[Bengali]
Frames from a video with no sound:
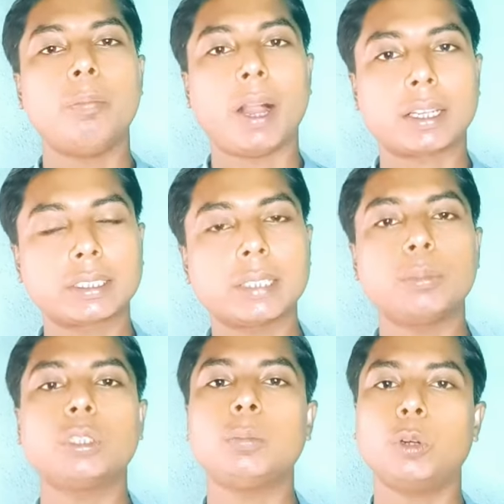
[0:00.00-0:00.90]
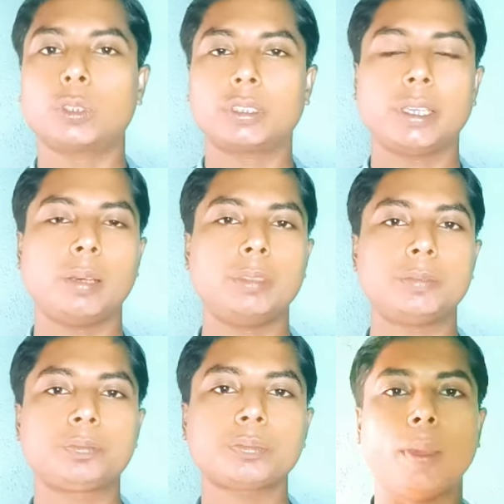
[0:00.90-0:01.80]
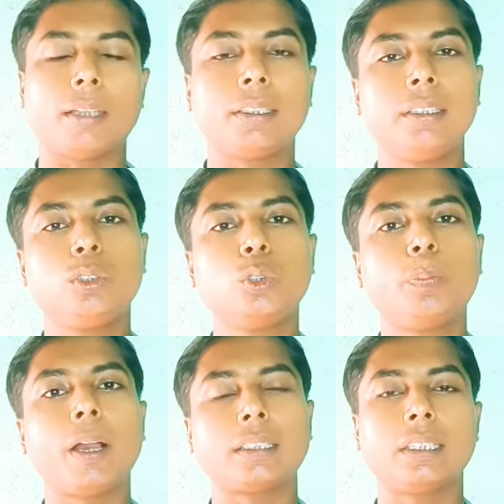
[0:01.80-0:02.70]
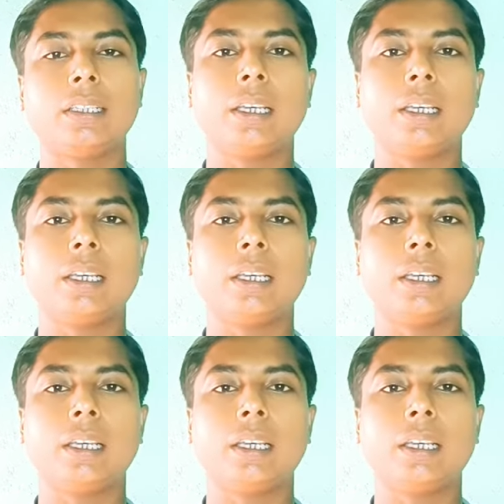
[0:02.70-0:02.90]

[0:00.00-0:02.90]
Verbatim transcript: বাক্সের মধ্যে ভরতে হবে ব্যাটারির দুপাশে